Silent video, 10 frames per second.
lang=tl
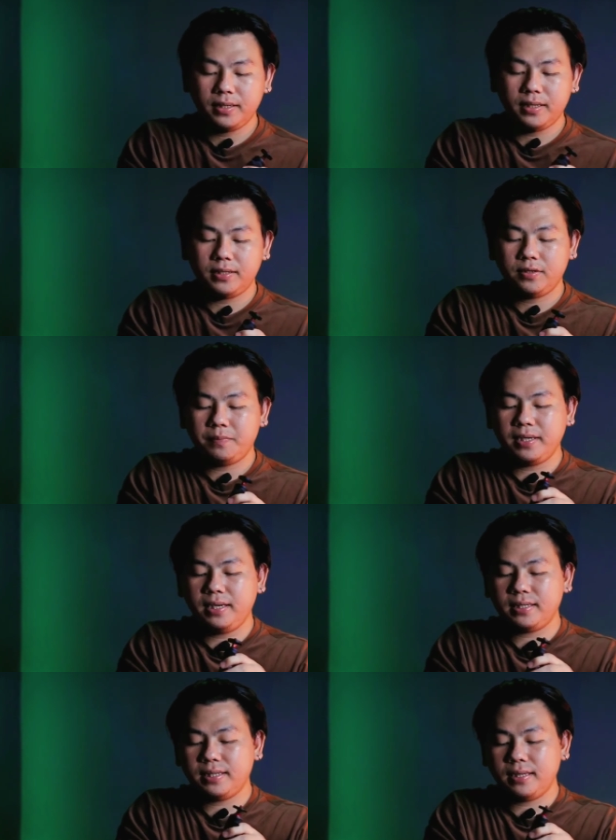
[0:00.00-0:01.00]
Ayan, so pag,
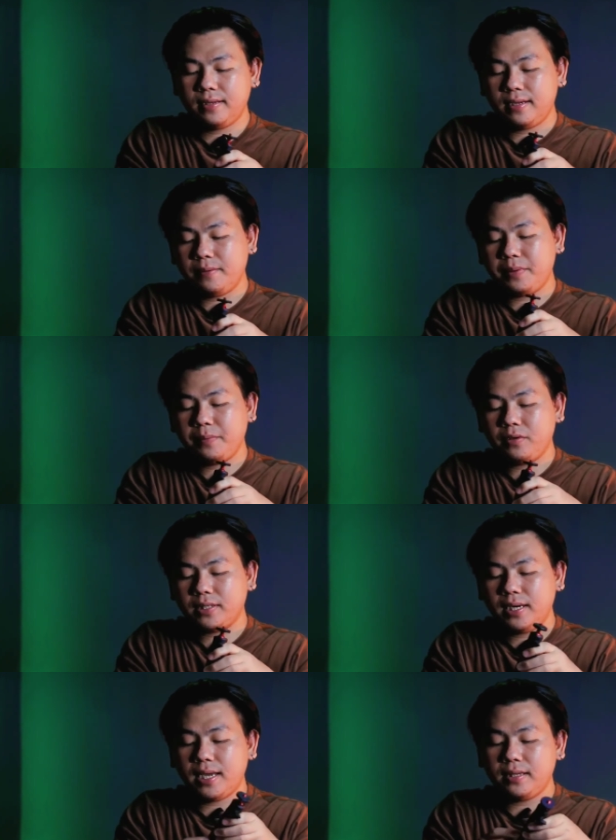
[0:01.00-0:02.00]
inex uh, pag
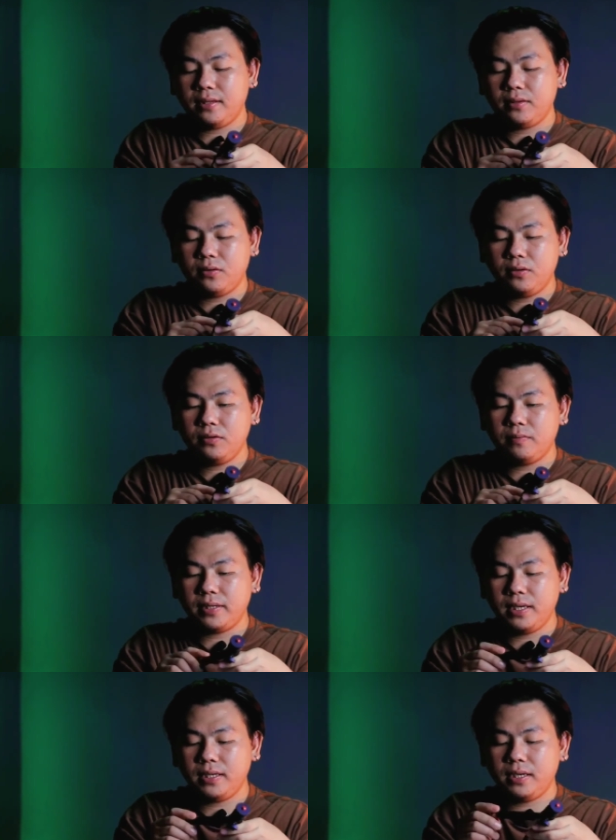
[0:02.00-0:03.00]
binuksan natin to,
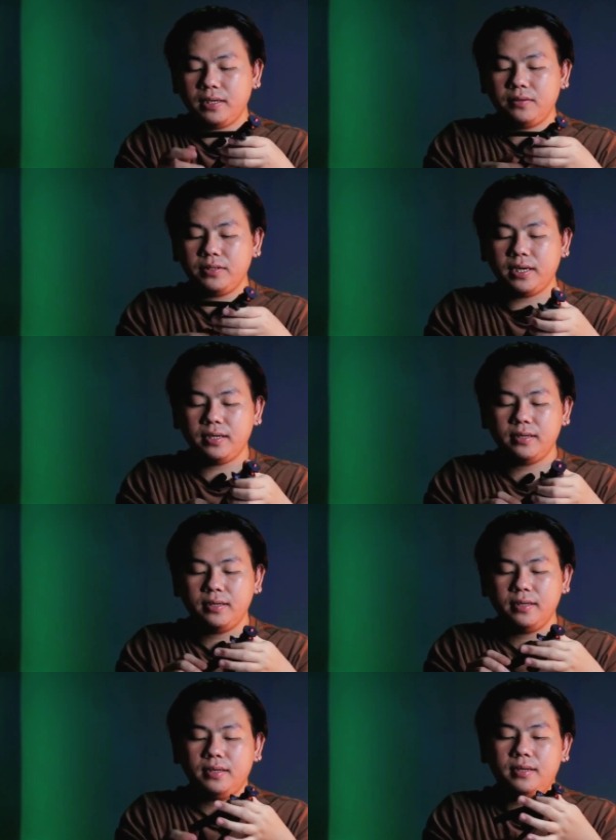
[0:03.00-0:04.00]
magiging ano siya,
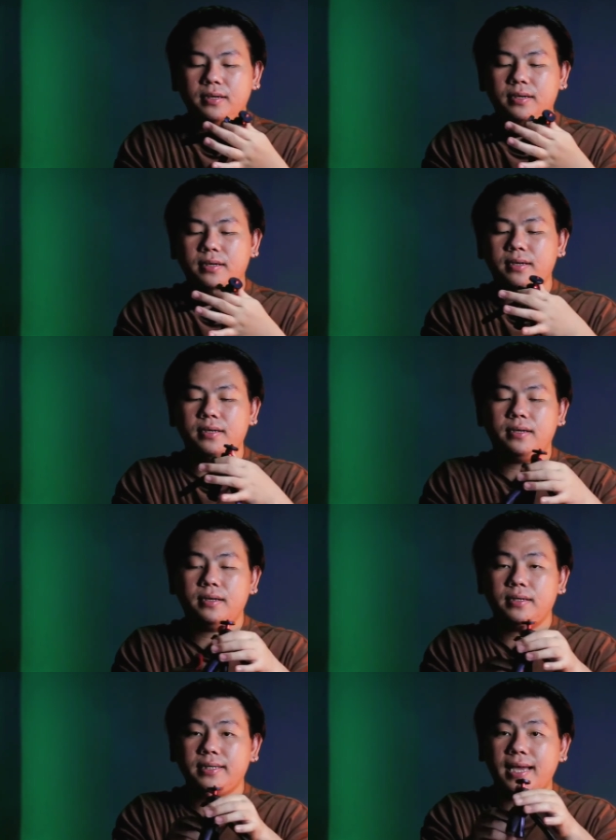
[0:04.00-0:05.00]
uh,
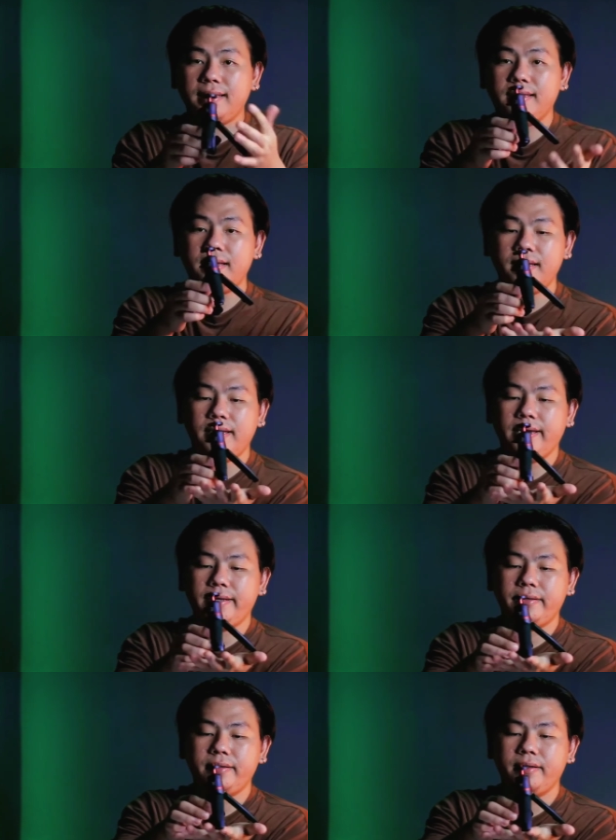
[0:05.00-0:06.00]
stand.
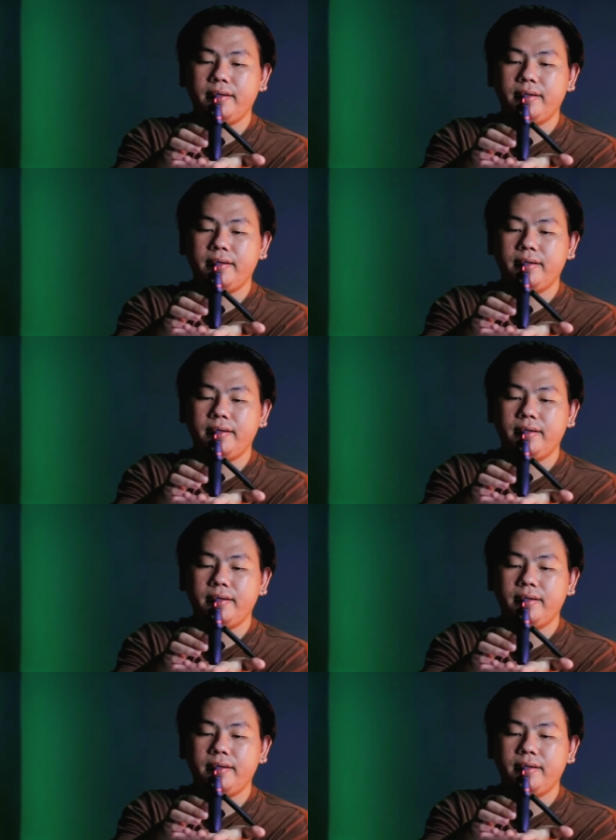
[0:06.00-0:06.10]
Ayan.